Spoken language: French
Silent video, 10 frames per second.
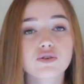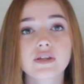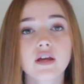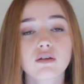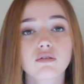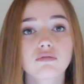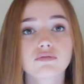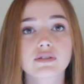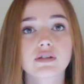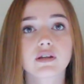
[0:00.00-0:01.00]
Je sais que
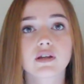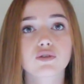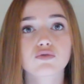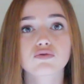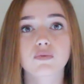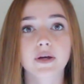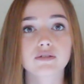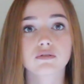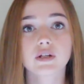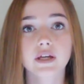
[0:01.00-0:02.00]
c'est quelque chose de
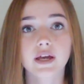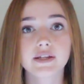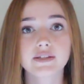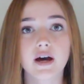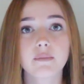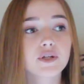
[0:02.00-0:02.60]
presque irréalisable